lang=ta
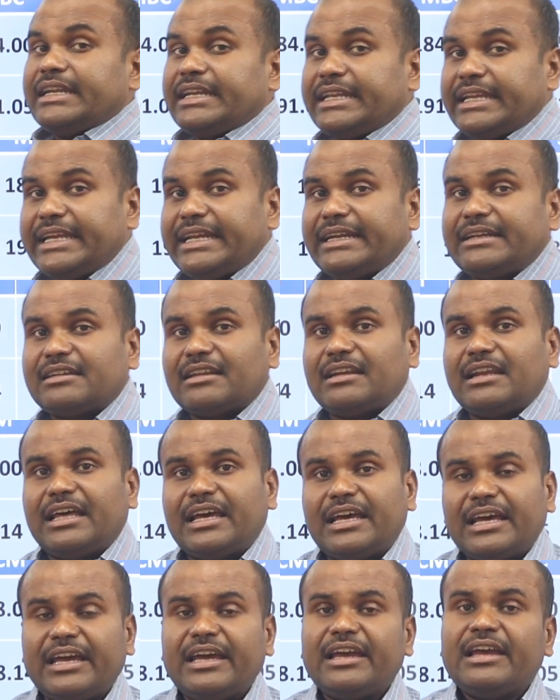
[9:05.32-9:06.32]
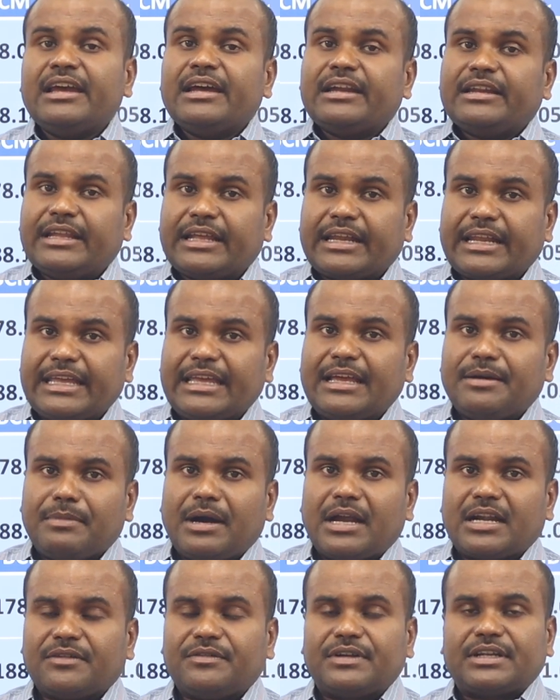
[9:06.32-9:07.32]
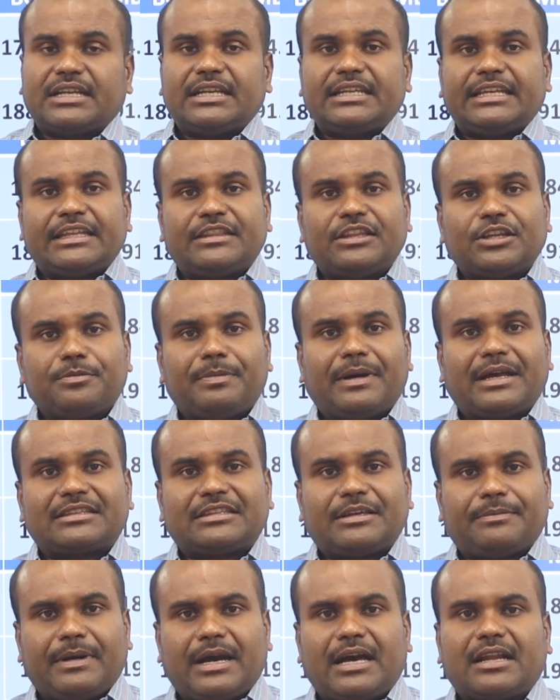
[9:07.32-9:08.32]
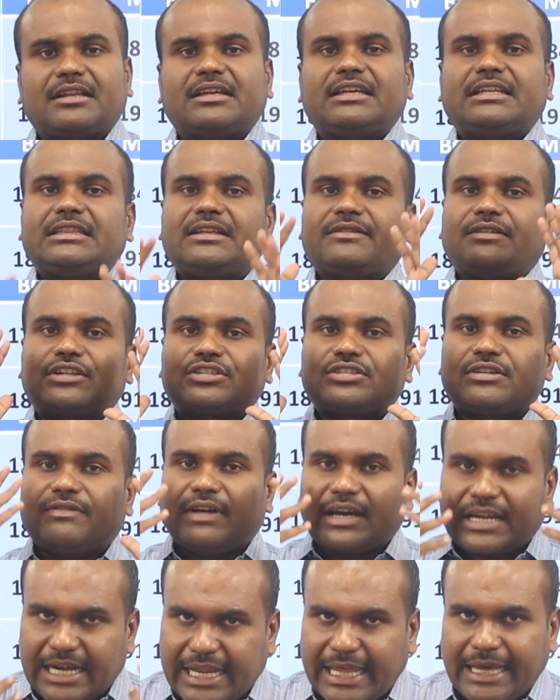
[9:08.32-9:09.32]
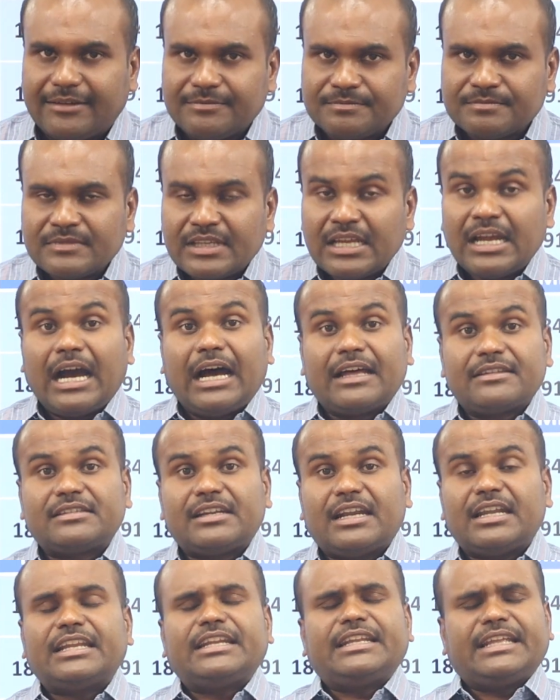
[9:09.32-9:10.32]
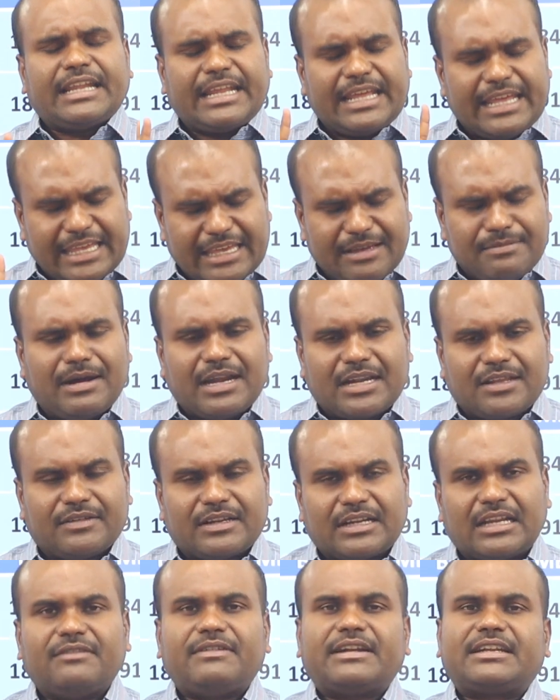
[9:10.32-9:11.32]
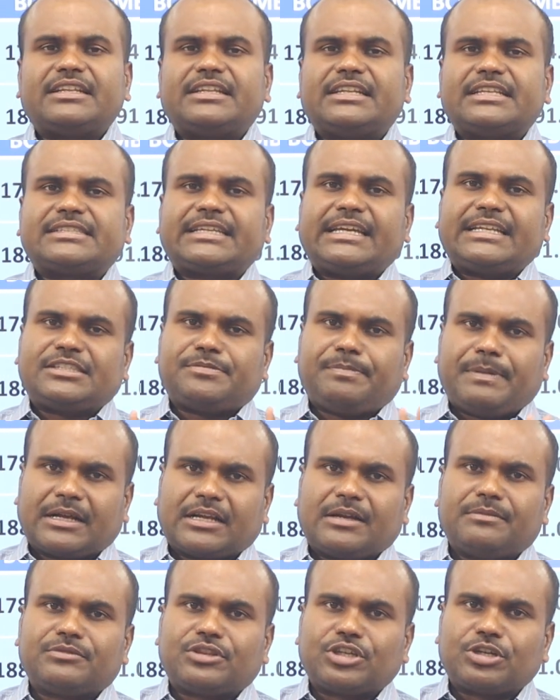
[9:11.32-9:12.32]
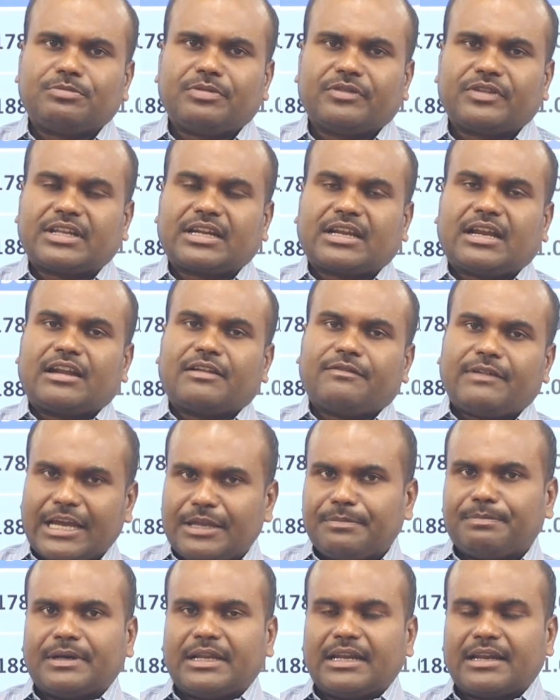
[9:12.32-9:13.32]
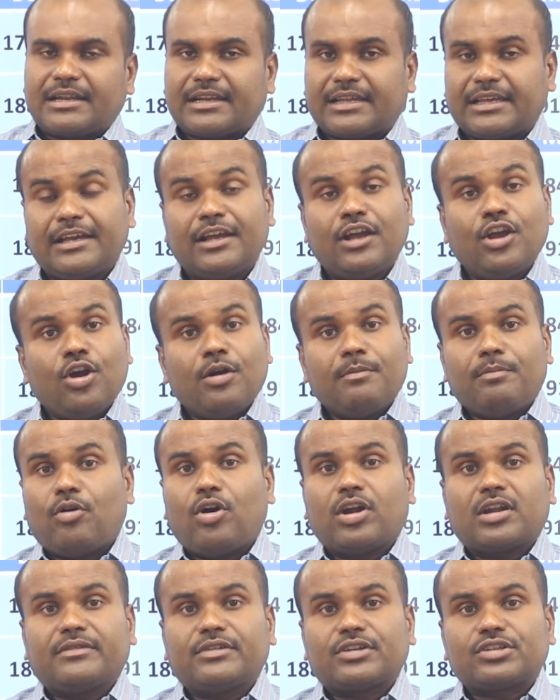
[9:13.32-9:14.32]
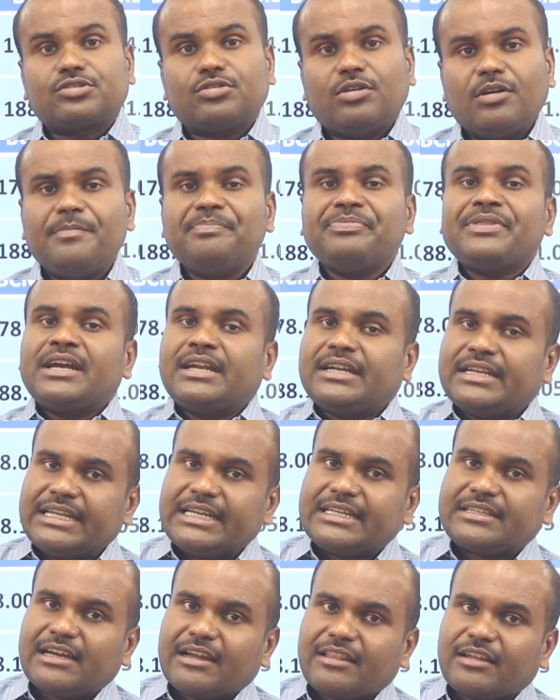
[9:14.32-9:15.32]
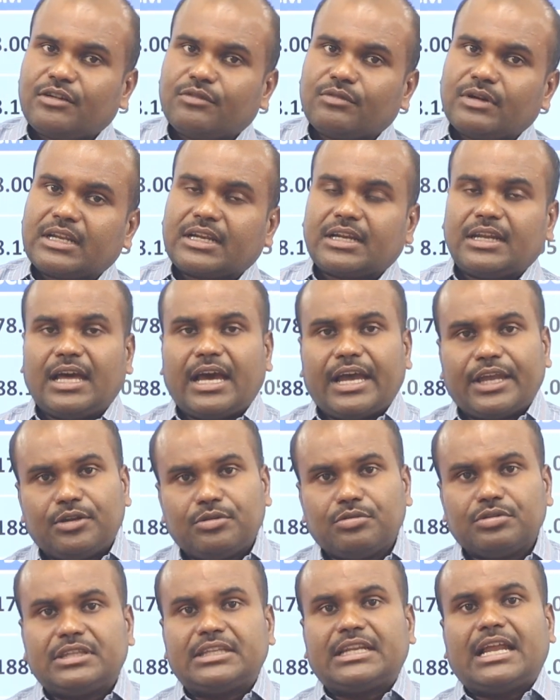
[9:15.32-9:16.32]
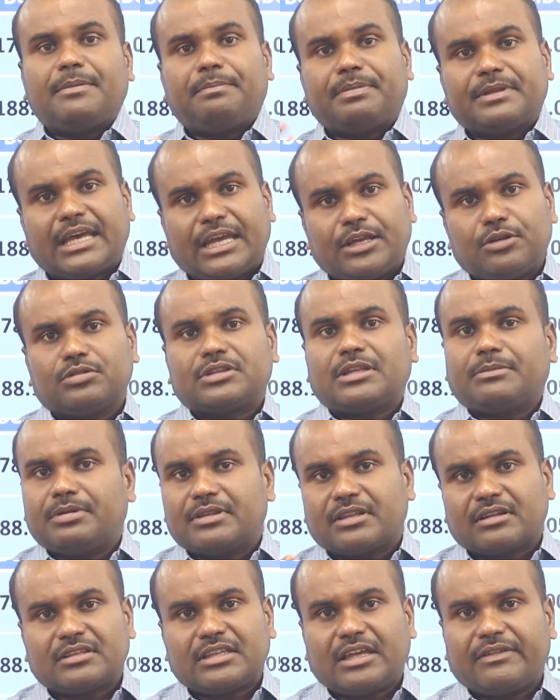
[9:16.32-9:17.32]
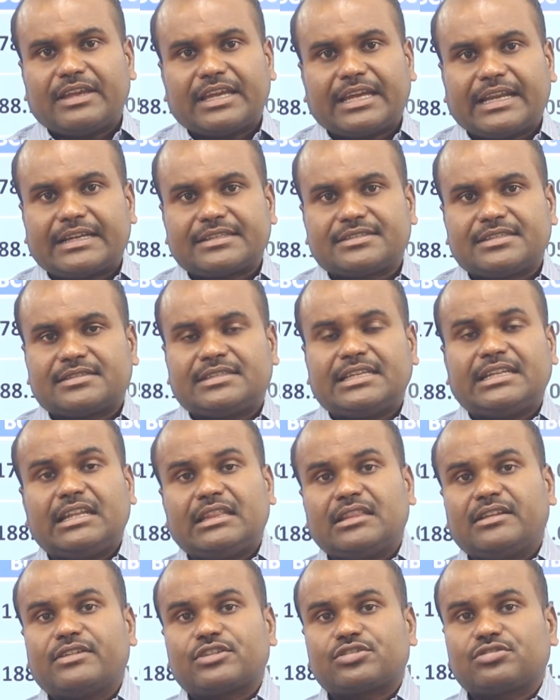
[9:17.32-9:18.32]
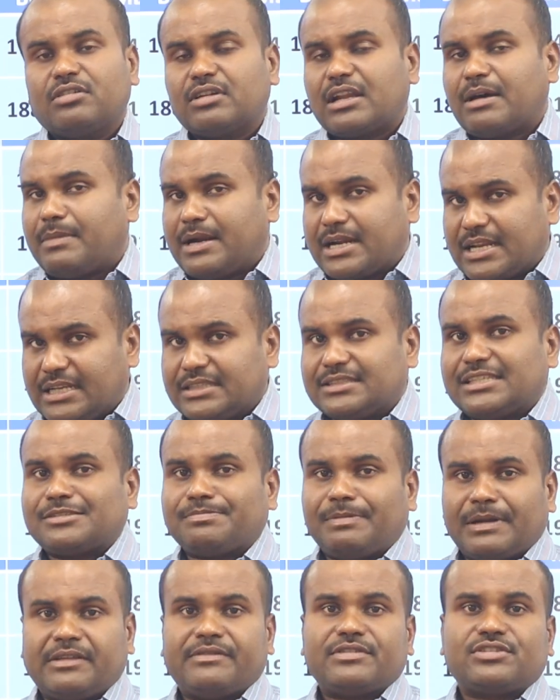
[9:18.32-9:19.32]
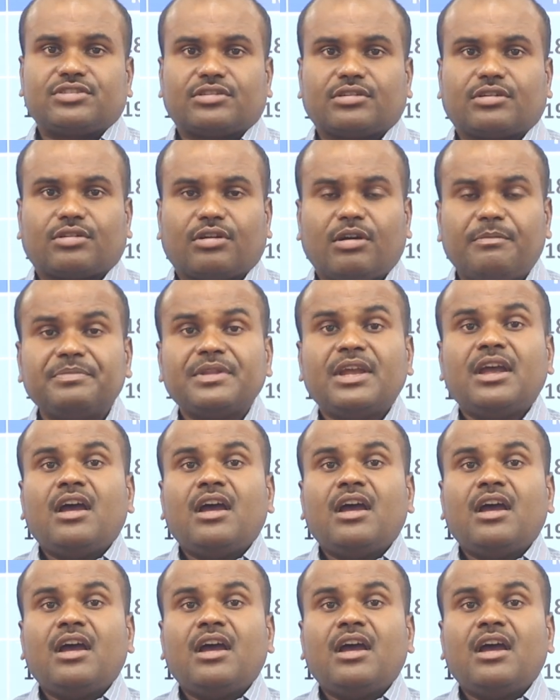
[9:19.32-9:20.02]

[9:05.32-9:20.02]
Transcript: நீட்டில் நிறைய மாணவர்கள் எதிர்பார்த்த மார்க் இந்த வருஷம் வரலை அதனால நிறைய மாணவர்கள் வெட்டினரி சயின்ஸ் பக்கம் திரும்புவதற்கான வாய்ப்புகள் இருக்குது போன வருஷம் நீட் எழுதினவங்களுக்கெல்லாம் ஐநூற்றி நாற்பது ஐநூற்றம்பது இருந்தாவே கிடைச்ச சீட் இந்த வருஷம் நம்ம அனாலிசிஸ் பண்ணி வச்சுருக்கிறோம்